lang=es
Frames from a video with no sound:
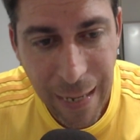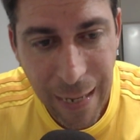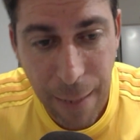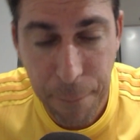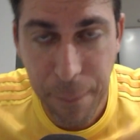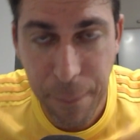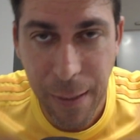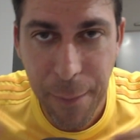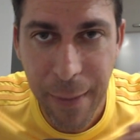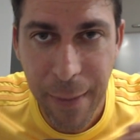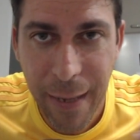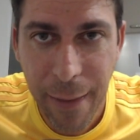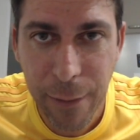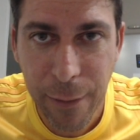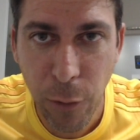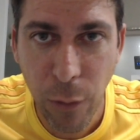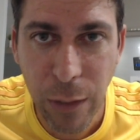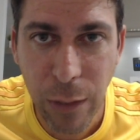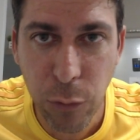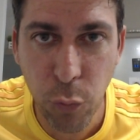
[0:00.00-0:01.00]
La primera de
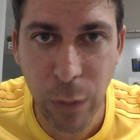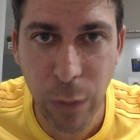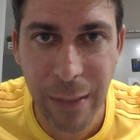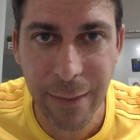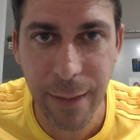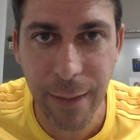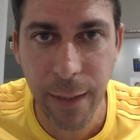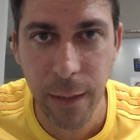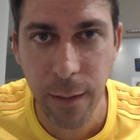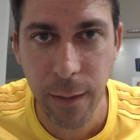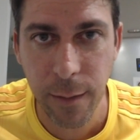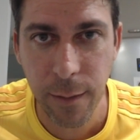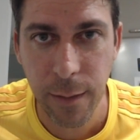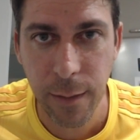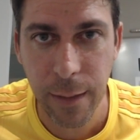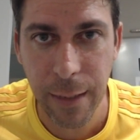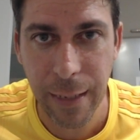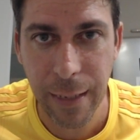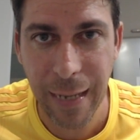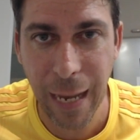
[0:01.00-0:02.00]
todas suele ser
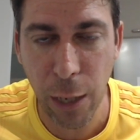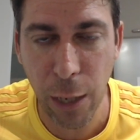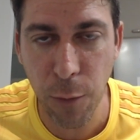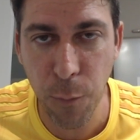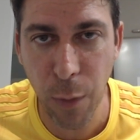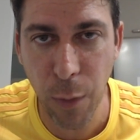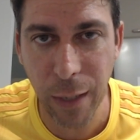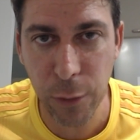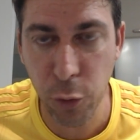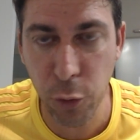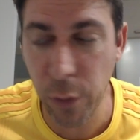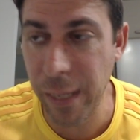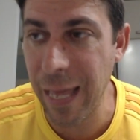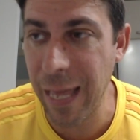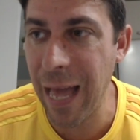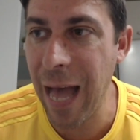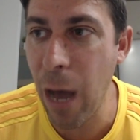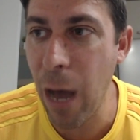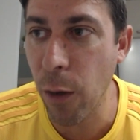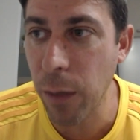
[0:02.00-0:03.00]
las convocatorias.
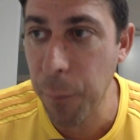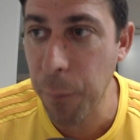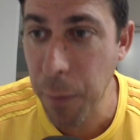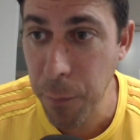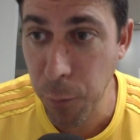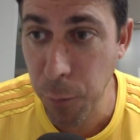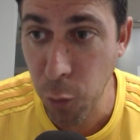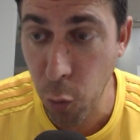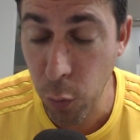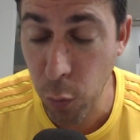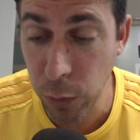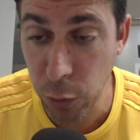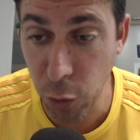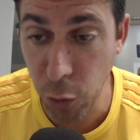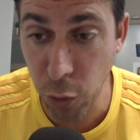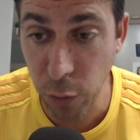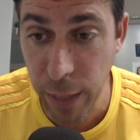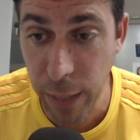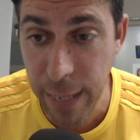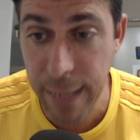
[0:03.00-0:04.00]
Ahora mismo no cuento
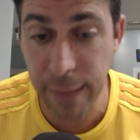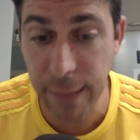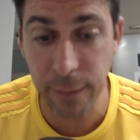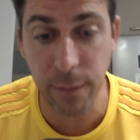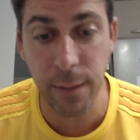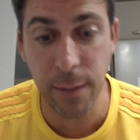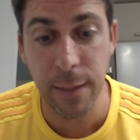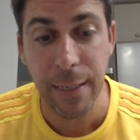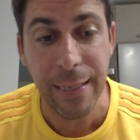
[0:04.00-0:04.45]
con ellas.